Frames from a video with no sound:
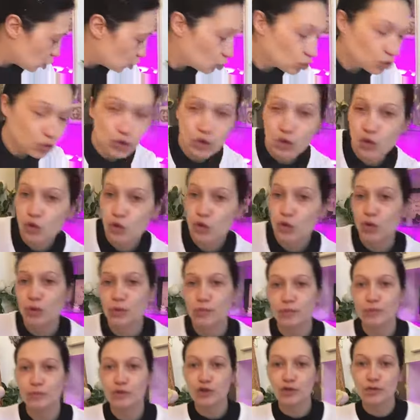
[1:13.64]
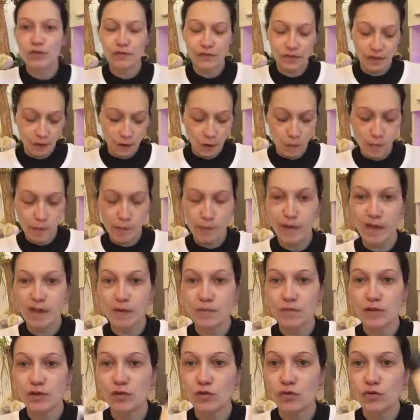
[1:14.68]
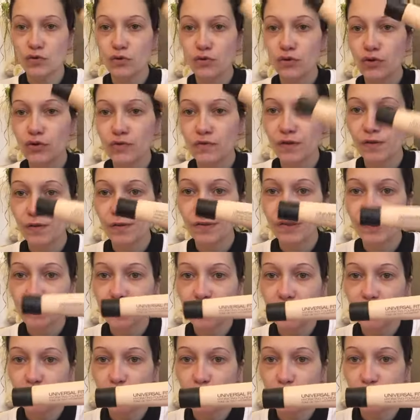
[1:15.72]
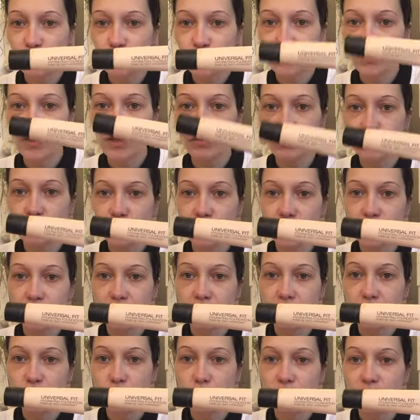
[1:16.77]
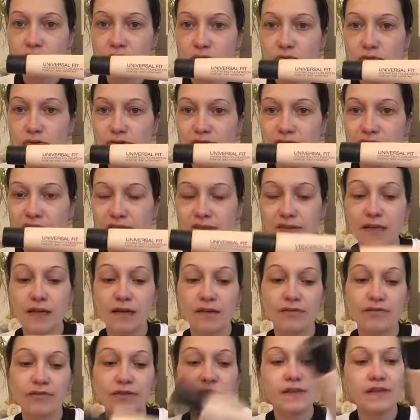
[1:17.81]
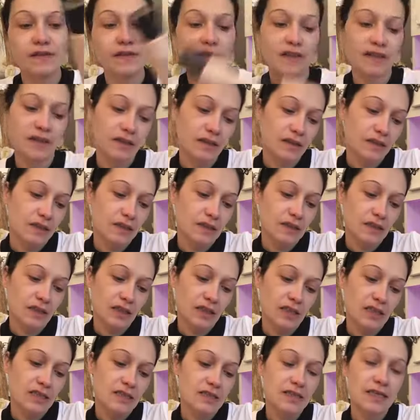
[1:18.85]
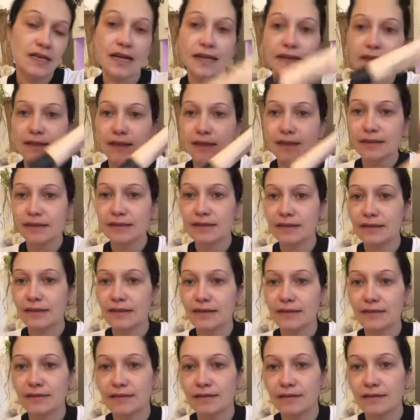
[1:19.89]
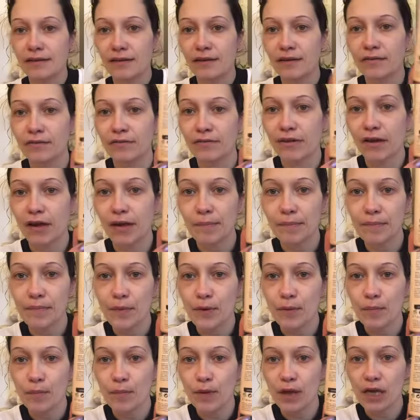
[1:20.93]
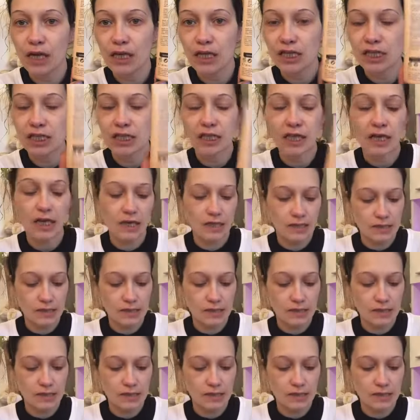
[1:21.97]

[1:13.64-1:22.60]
Donc euh, je vais faire comme à mon habitude, je vais utiliser mon fond de teint de chez Kiko, c'est l'Universal Fit et c'est la teinte Vram Beige